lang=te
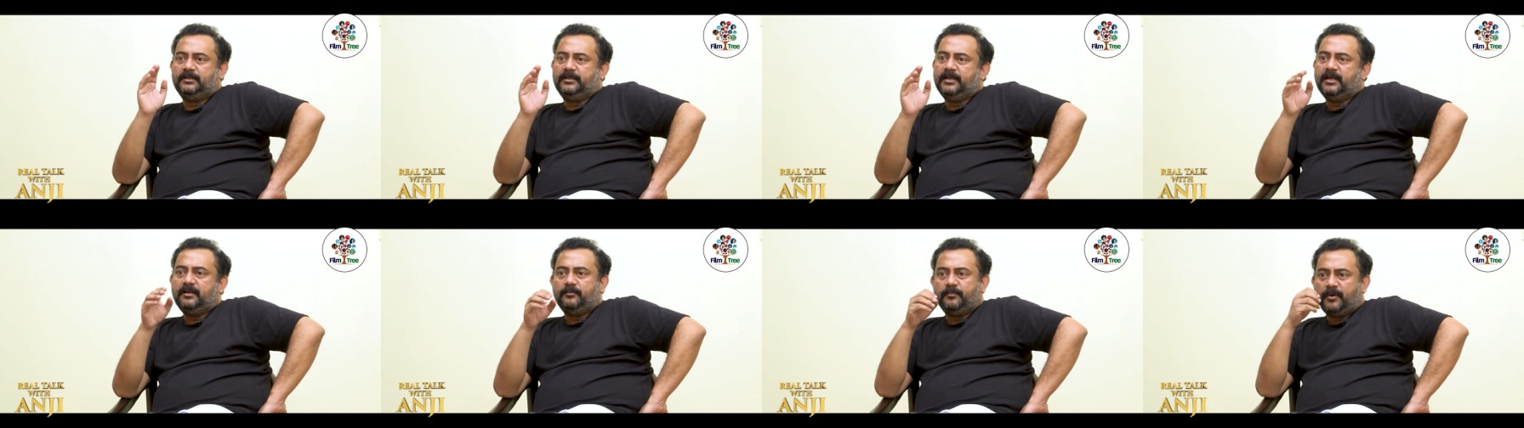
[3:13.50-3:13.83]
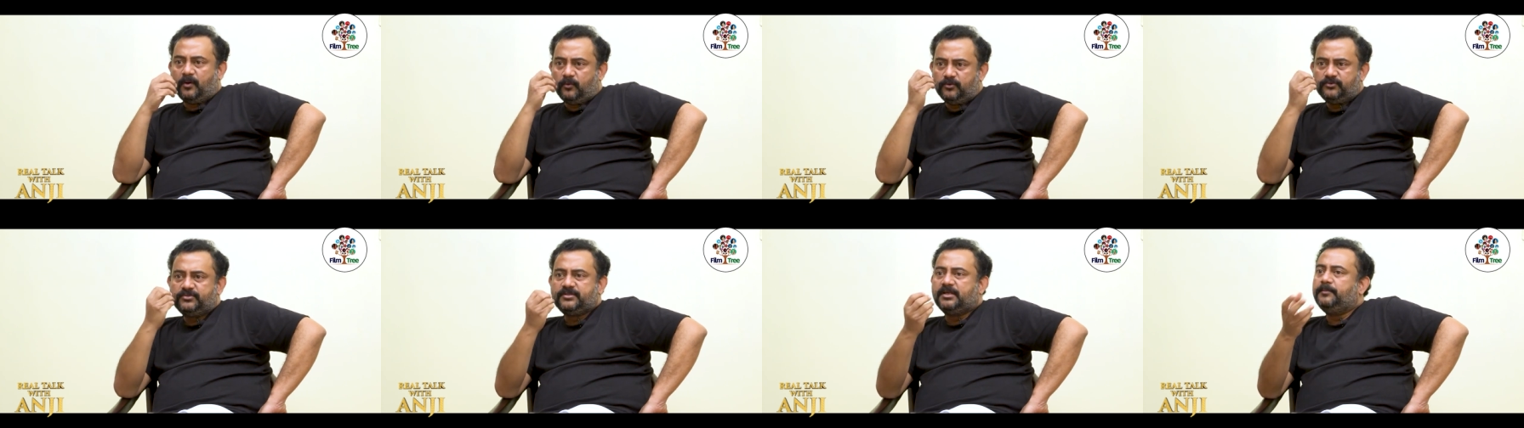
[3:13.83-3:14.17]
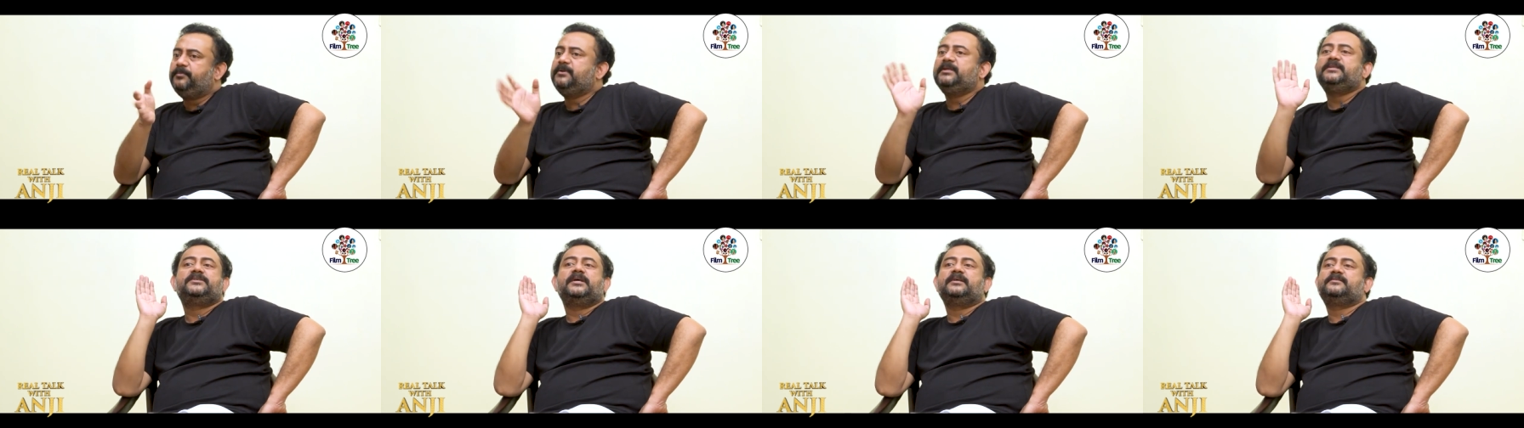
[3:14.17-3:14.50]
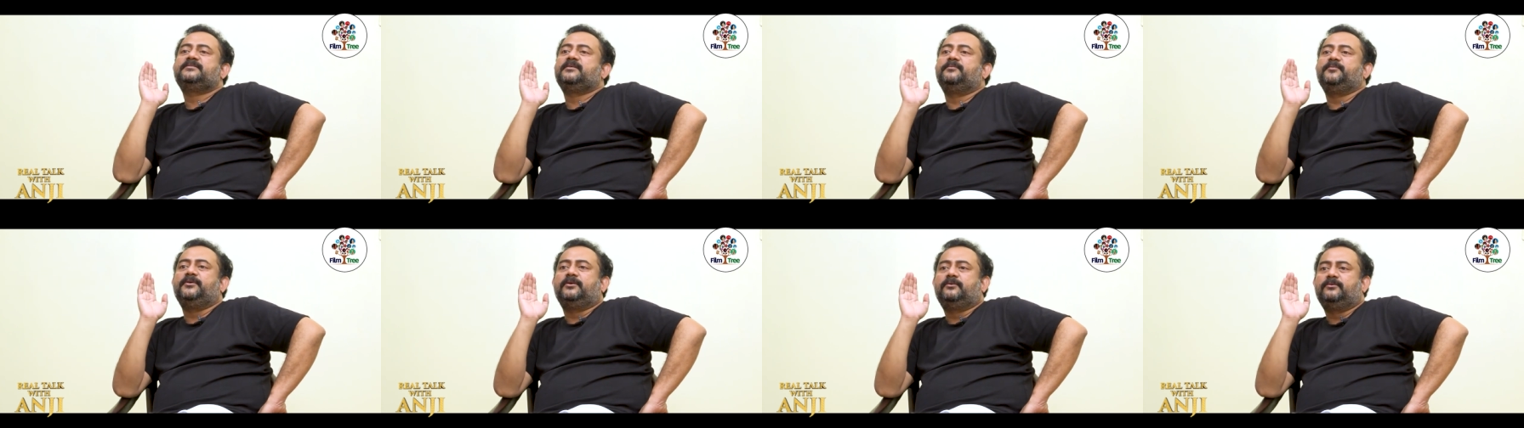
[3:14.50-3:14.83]
నేను బౌండ్ స్క్రిప్ట్
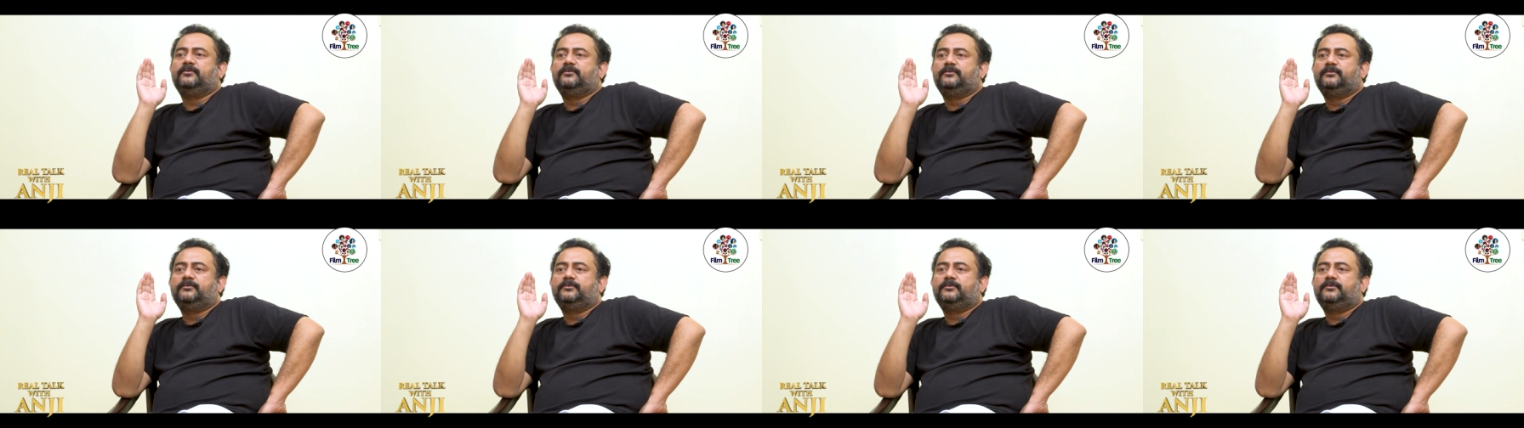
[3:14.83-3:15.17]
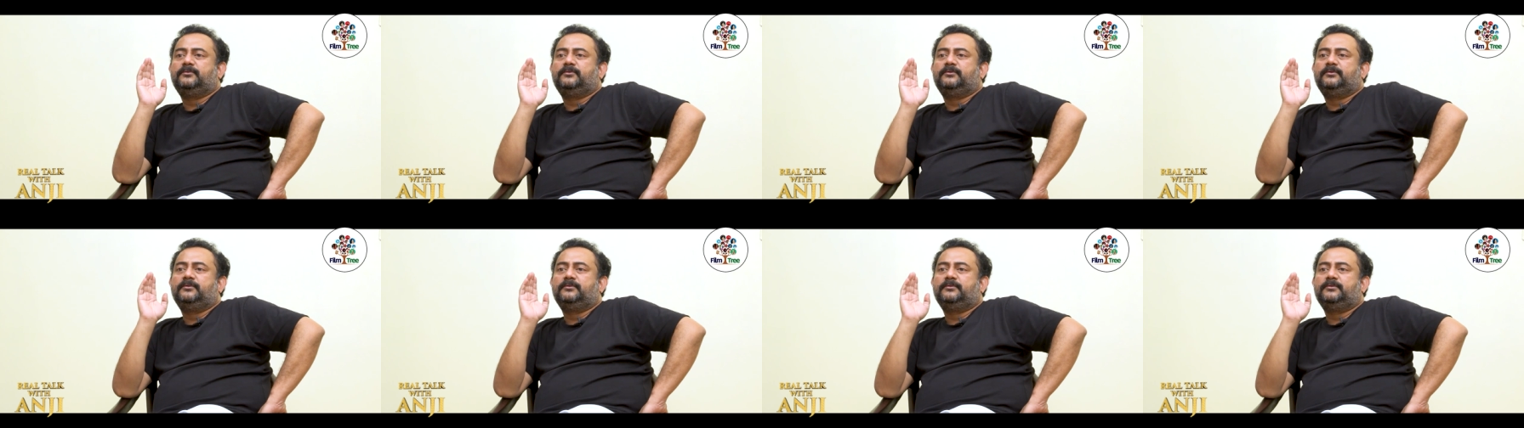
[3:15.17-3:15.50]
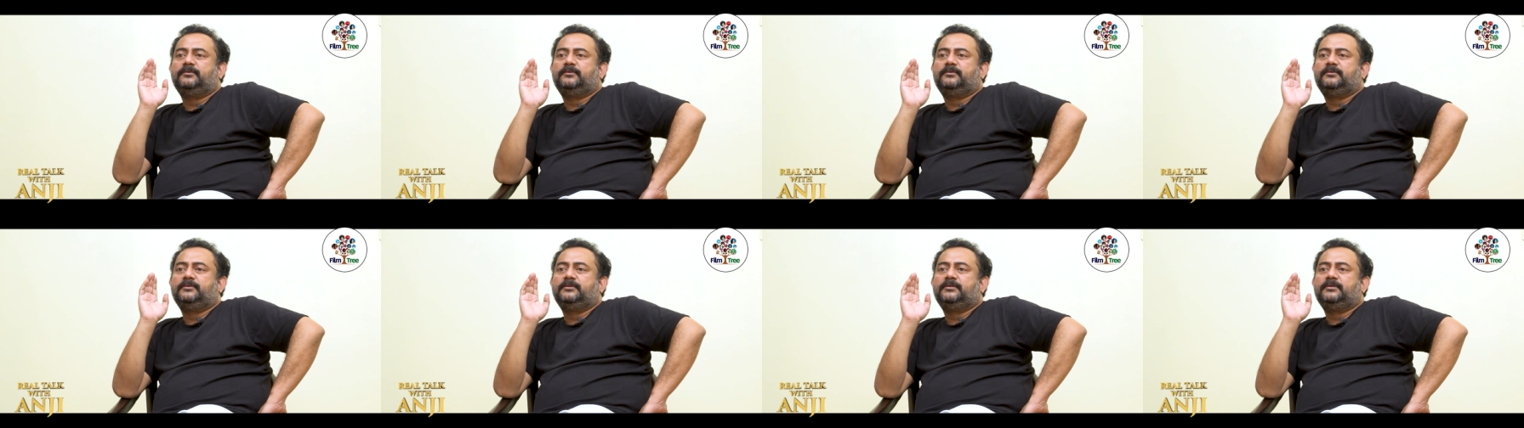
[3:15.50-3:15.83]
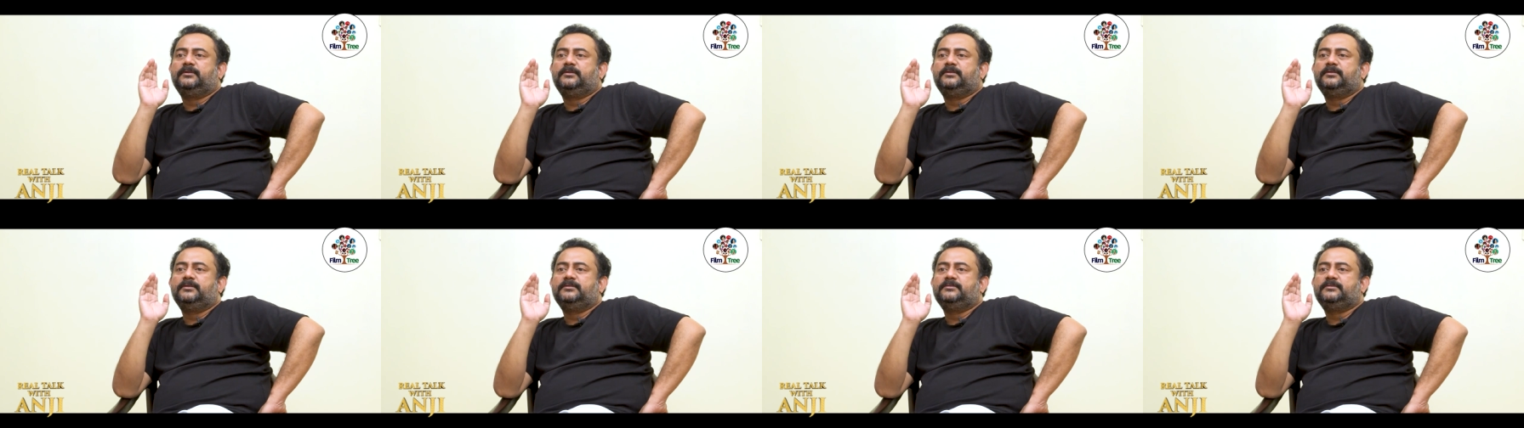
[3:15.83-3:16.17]
ఇచ్చేస్తాను మీకు
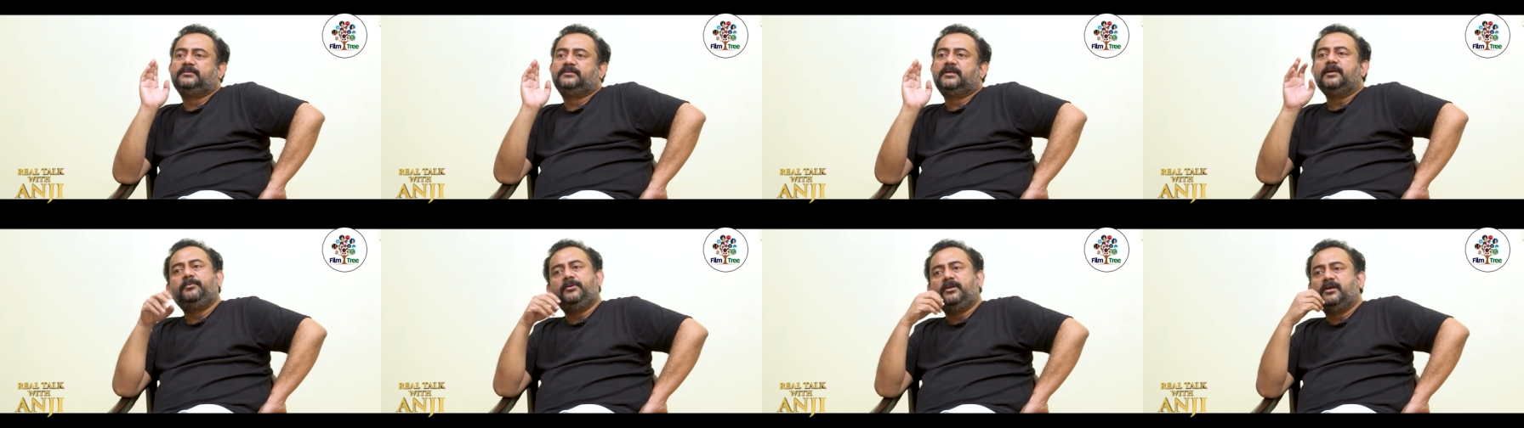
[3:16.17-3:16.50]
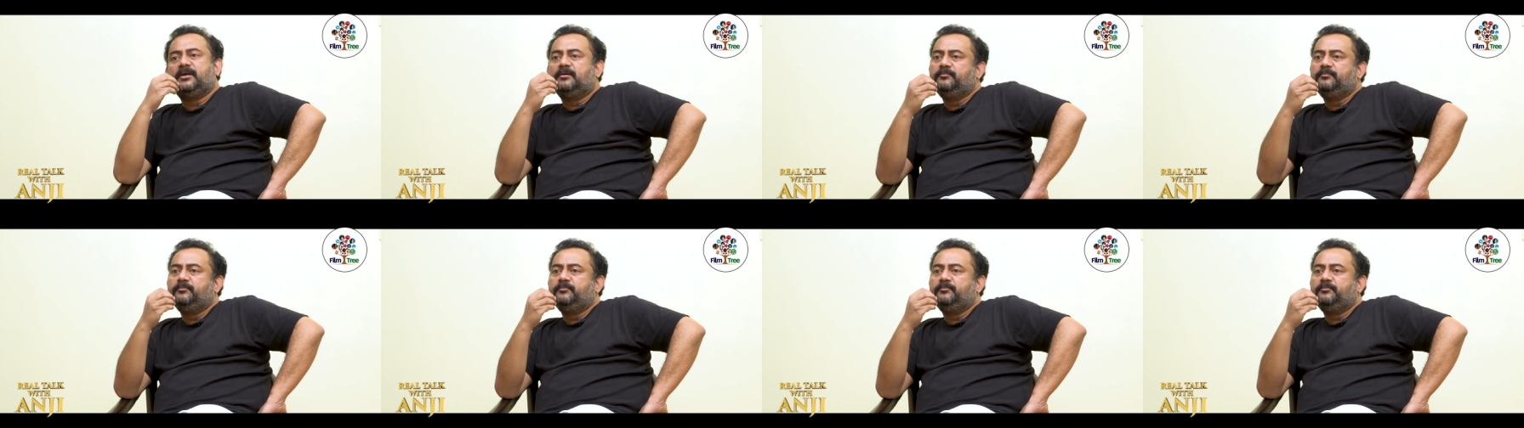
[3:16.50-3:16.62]
స్క్రిప్ట్